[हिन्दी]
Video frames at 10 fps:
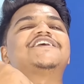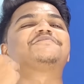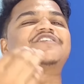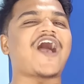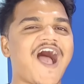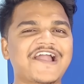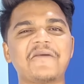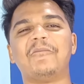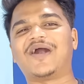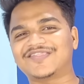जिस हिसाब से
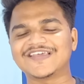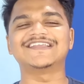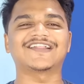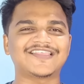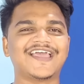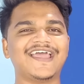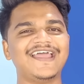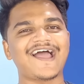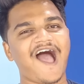आगे बढ़ते जाती है